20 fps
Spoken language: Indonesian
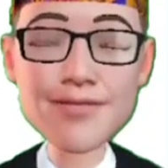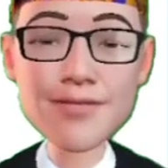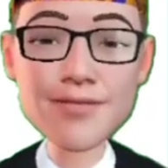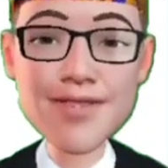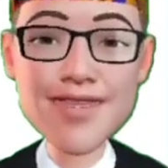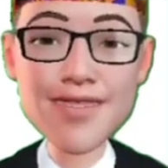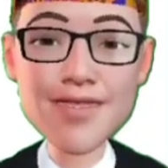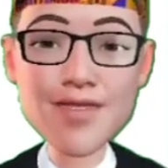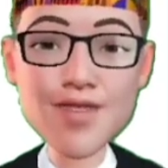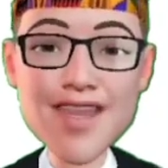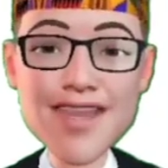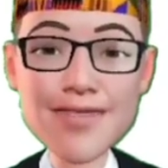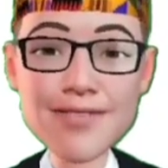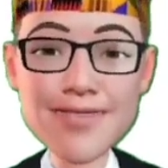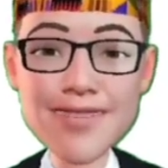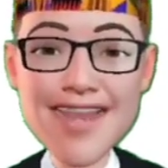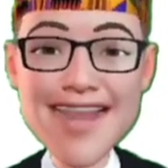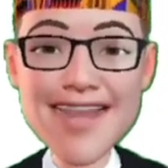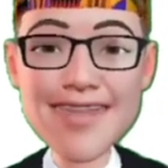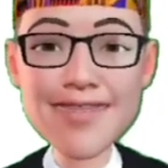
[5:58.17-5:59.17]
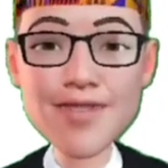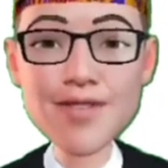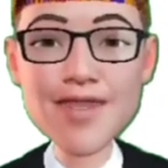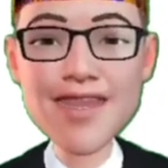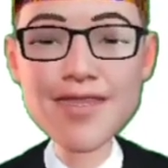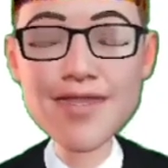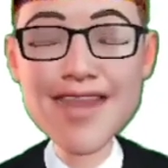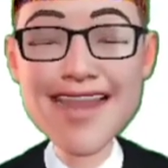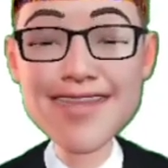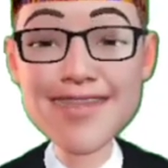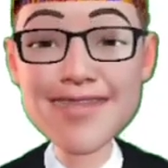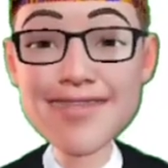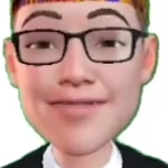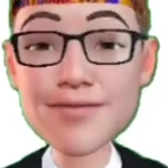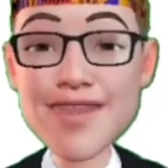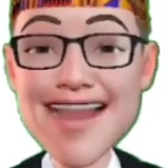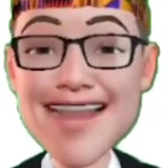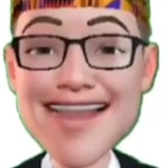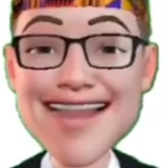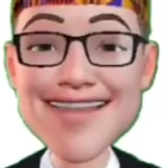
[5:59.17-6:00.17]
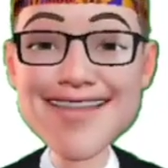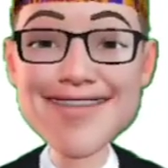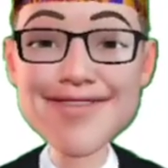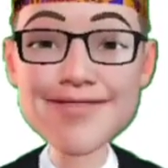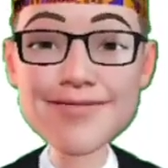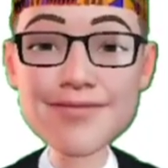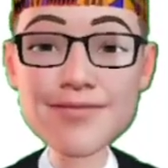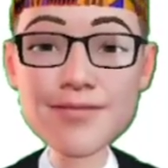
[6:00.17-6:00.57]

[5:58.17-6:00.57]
berjasa kepada kita.